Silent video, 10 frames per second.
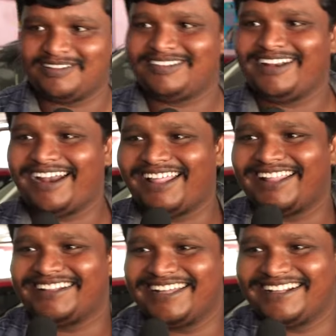பேஸில் நல்லா
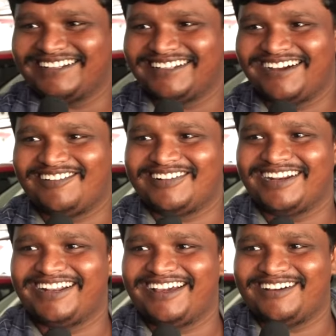தான் இருக்காரு அவருக்கு
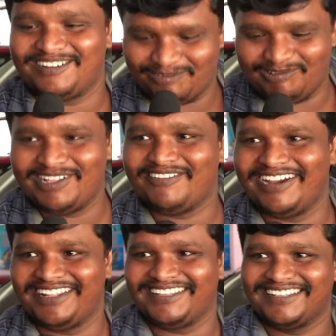என்ன கூலிக்கு
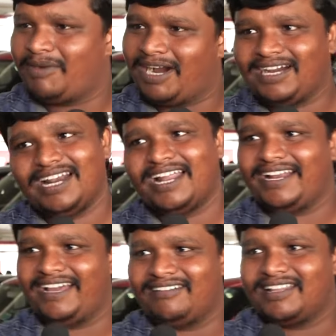வெயிட்டிங்
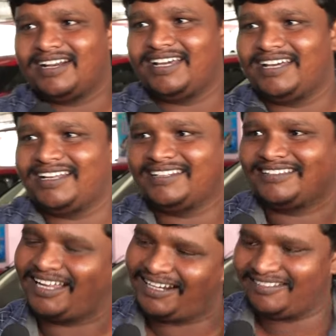பார்க்கலானே அவ்வளோதானே
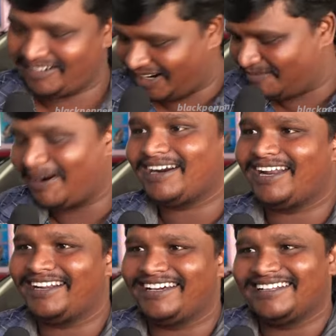தலைவருக்காக
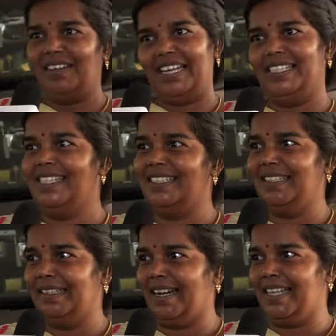பார்க்கலானே ரஜினி
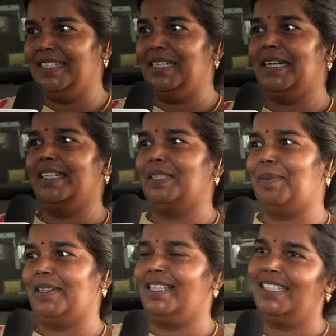ரஜினி நடித்த
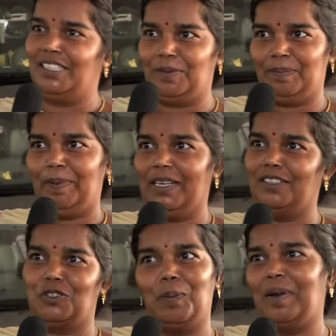படத்தில் இந்த படம்
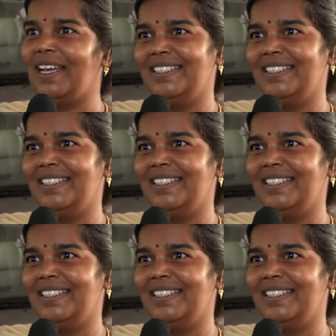சூப்பராக